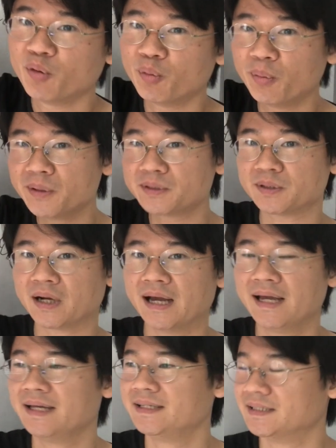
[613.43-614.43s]
覚えるのが
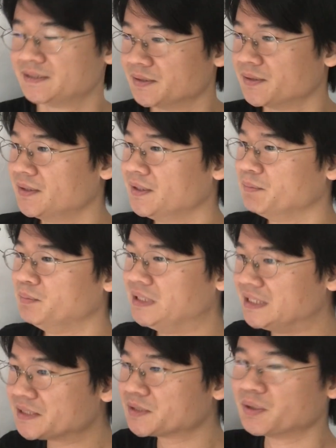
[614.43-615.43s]
早いんですよ。身
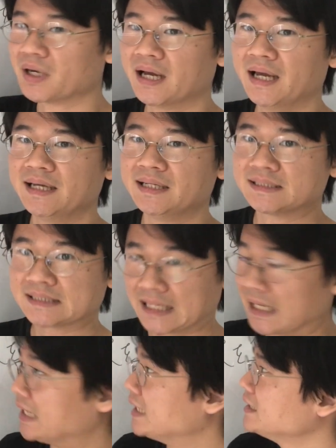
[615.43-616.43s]
につくのが早いですか
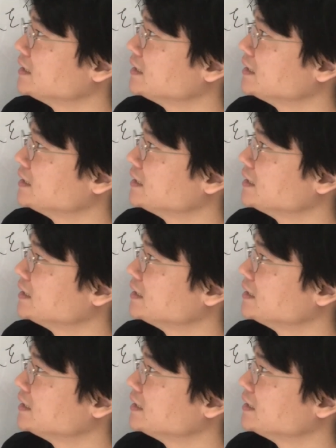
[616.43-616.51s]
ら、